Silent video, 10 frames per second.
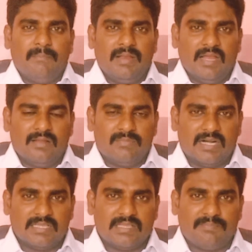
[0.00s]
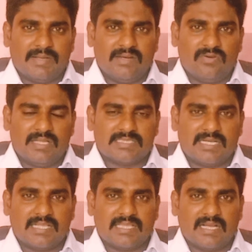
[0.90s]
மேலும் அடுத்து பயனுள்ள
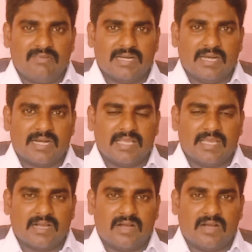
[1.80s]
சட்ட தகவல்கள் அடங்கிய